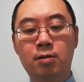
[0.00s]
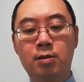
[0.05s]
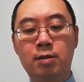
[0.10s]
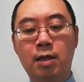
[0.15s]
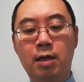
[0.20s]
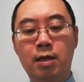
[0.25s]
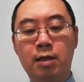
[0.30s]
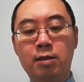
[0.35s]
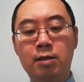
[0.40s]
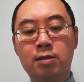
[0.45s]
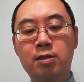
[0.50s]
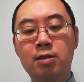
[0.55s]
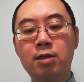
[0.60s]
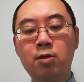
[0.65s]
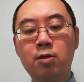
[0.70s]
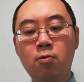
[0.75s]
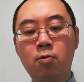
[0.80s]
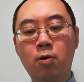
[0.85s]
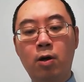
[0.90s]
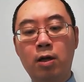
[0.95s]
在
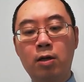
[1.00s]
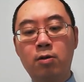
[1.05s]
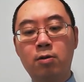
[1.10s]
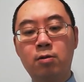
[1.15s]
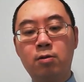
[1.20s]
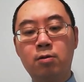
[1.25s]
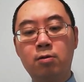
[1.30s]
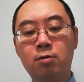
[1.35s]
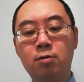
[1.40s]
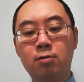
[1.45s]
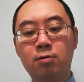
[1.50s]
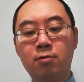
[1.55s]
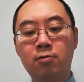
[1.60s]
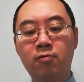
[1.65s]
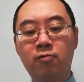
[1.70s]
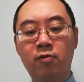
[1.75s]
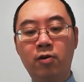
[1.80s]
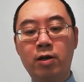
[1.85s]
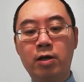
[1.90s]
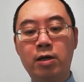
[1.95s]
新冠
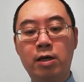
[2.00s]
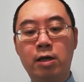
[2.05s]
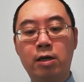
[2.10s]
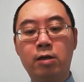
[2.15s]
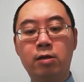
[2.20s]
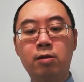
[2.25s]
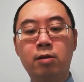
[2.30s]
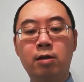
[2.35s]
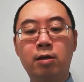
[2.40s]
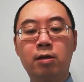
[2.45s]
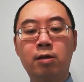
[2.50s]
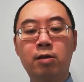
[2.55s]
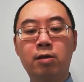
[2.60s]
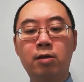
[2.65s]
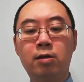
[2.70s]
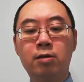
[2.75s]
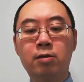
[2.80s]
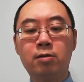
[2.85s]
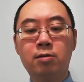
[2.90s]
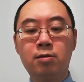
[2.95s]
肺炎
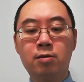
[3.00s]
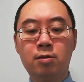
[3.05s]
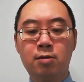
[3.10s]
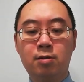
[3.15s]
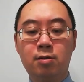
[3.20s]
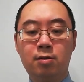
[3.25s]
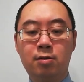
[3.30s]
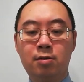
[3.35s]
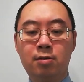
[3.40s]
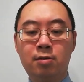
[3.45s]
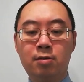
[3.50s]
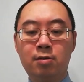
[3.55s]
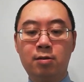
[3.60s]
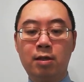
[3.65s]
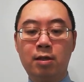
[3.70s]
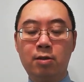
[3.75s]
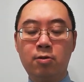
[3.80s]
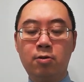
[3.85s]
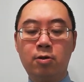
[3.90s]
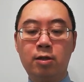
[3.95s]
的
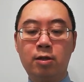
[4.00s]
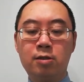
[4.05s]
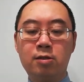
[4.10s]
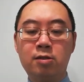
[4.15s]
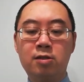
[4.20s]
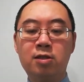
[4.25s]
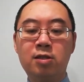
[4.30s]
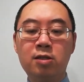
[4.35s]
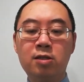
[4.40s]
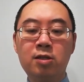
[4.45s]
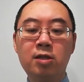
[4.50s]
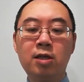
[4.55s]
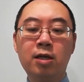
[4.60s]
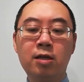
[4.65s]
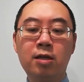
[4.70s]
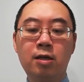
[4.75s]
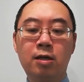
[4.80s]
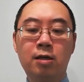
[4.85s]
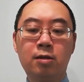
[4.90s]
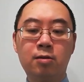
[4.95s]
这段时
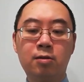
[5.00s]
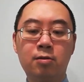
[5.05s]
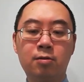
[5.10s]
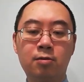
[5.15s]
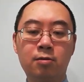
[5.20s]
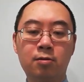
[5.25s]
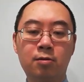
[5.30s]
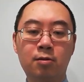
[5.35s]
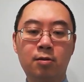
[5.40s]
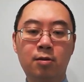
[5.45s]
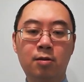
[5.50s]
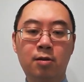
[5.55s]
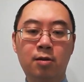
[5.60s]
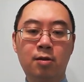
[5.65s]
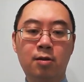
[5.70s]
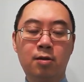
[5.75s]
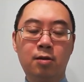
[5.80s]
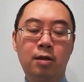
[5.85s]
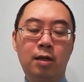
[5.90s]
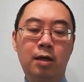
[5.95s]
间呢，
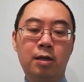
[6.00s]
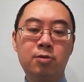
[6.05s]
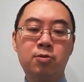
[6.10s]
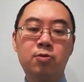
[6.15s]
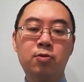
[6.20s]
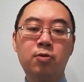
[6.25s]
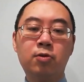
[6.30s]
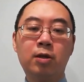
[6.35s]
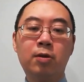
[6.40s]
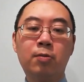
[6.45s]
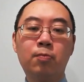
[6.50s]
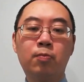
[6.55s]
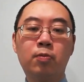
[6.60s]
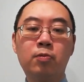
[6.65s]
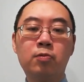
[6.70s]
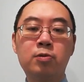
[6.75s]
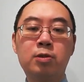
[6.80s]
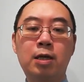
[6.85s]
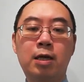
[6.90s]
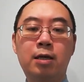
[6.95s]
他决定
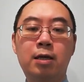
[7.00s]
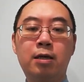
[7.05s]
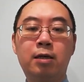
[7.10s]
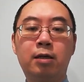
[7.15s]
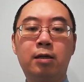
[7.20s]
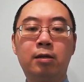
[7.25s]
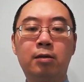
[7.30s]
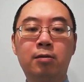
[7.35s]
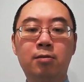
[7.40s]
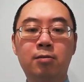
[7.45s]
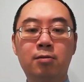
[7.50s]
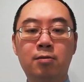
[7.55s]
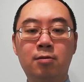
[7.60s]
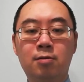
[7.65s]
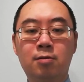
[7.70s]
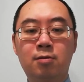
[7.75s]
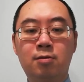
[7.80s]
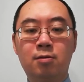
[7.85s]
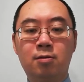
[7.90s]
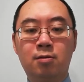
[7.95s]
不再
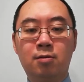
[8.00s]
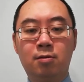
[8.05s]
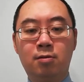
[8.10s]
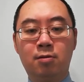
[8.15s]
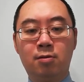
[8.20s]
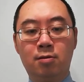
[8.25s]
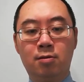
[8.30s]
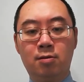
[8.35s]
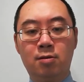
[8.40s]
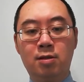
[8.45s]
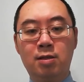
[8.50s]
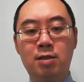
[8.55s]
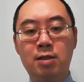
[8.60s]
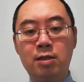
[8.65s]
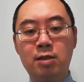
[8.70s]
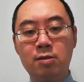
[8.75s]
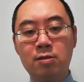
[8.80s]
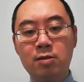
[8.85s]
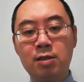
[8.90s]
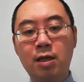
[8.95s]

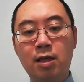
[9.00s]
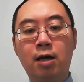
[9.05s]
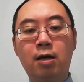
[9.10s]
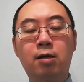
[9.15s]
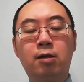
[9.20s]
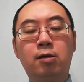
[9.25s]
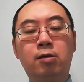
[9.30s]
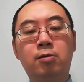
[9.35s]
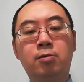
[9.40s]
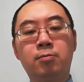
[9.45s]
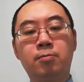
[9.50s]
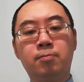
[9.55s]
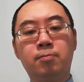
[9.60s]
行善了。